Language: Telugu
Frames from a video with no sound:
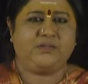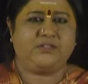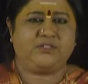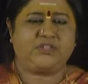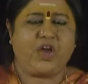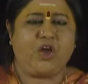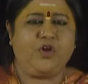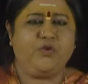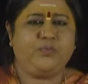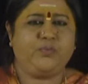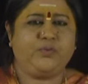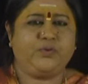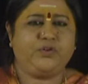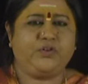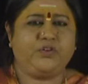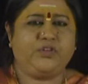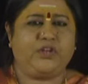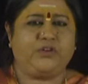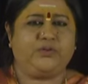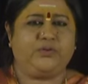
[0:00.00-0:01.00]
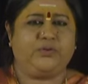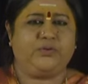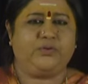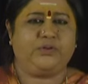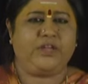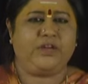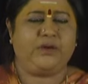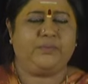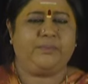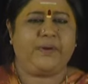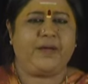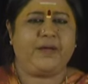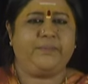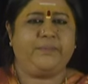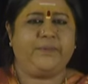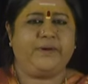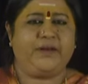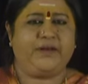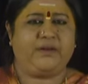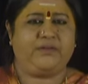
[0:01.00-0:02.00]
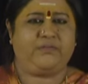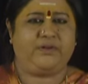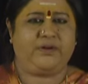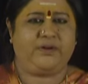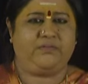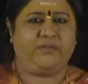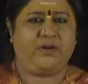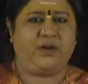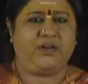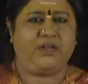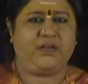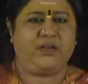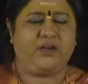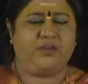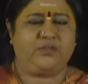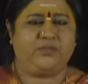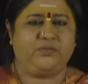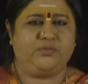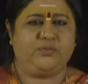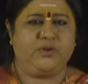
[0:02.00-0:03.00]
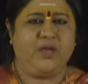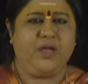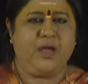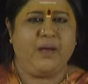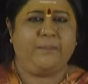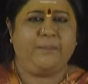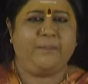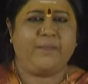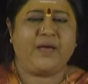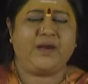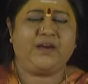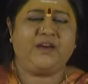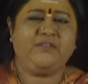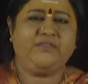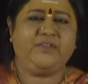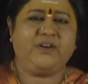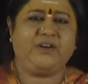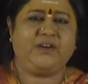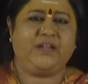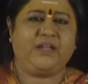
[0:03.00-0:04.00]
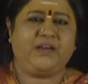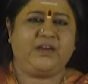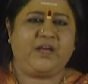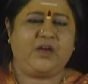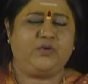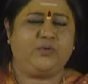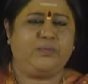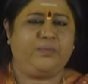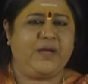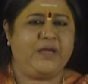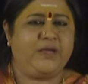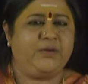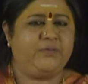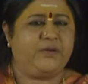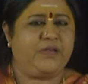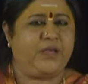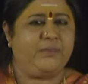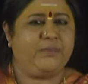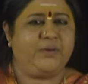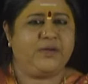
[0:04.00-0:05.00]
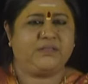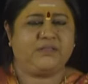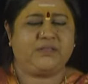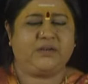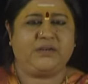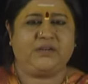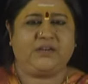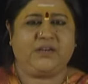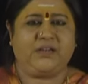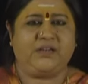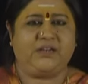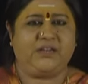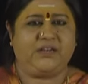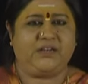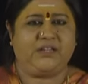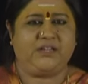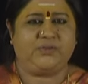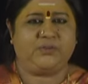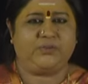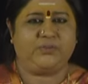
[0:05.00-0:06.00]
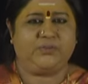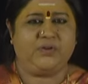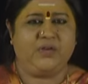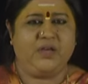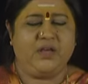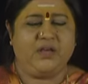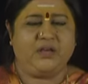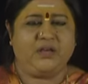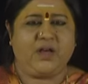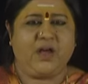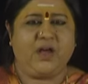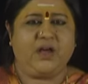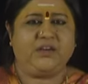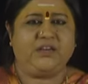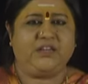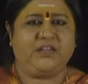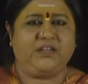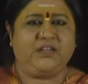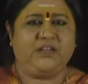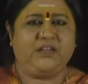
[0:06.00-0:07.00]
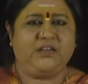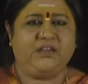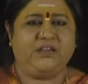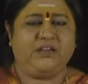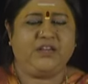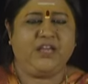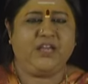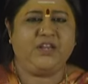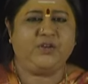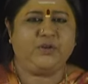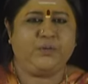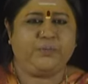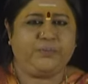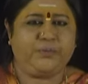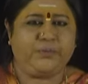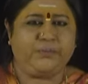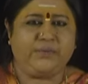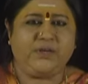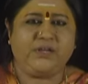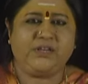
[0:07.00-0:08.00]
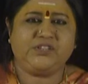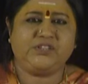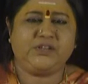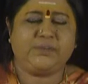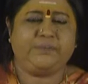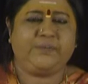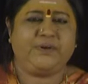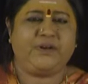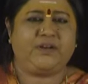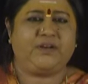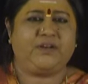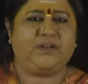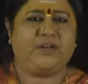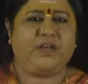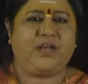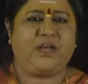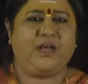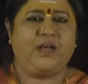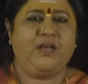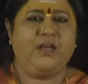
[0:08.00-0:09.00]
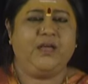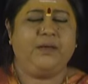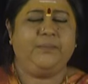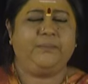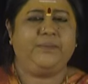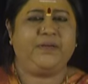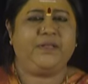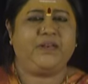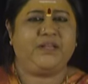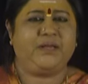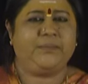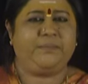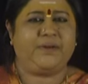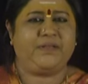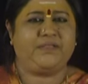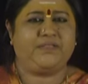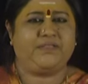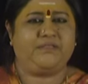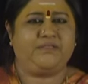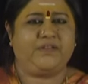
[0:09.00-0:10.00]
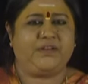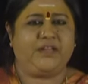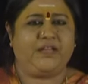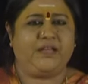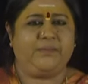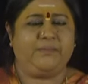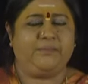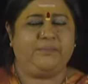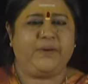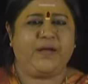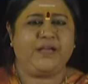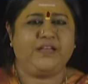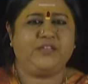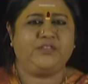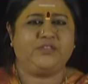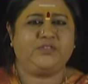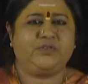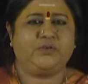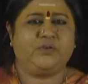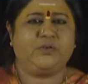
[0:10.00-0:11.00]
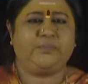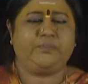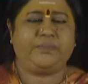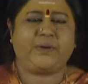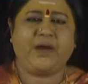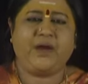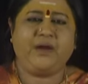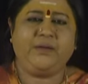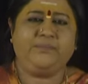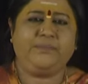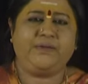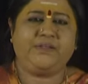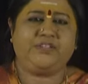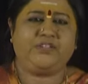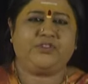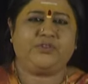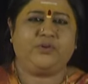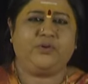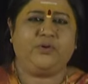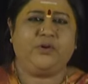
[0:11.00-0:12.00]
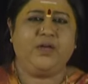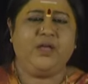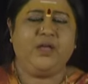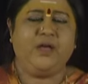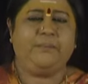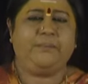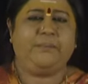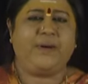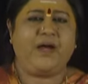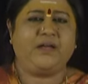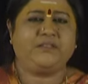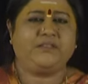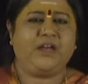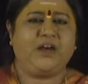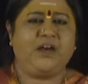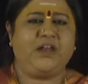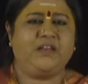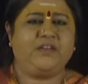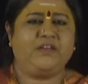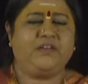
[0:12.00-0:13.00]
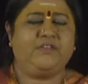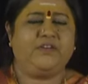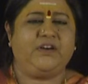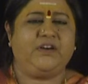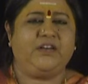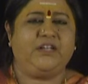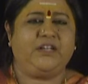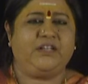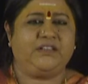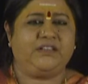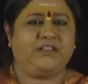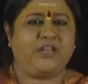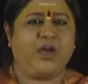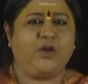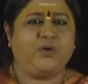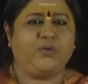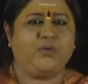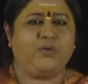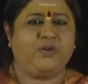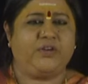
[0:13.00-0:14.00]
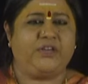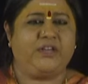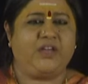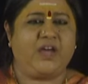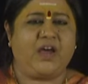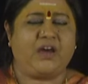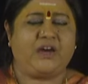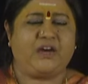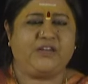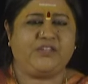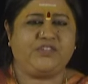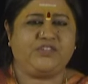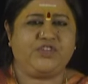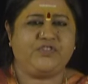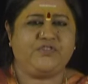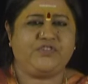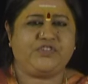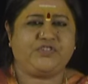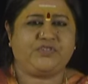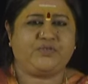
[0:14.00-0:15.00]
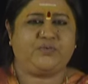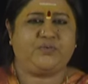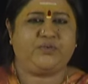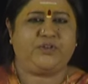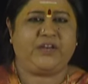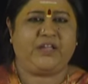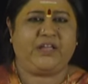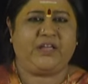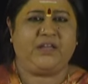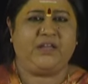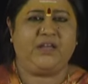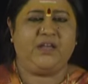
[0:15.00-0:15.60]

చావు పుట్టుకలకు నేను భయపడేటువంటి వాణ్ణి కాదు మరణం అంటే నాకు భయం ఏమాత్రం లేనే లేదు కానీ నేను ఇప్పుడు మీరు చెప్పినట్లుగా పెరిగి పందవలే భయంతో ప్రాణభీతితో పాతాళానికి వెళ్ళి దాక్కుని అక్కడ జీవిస్తూ ఉంటే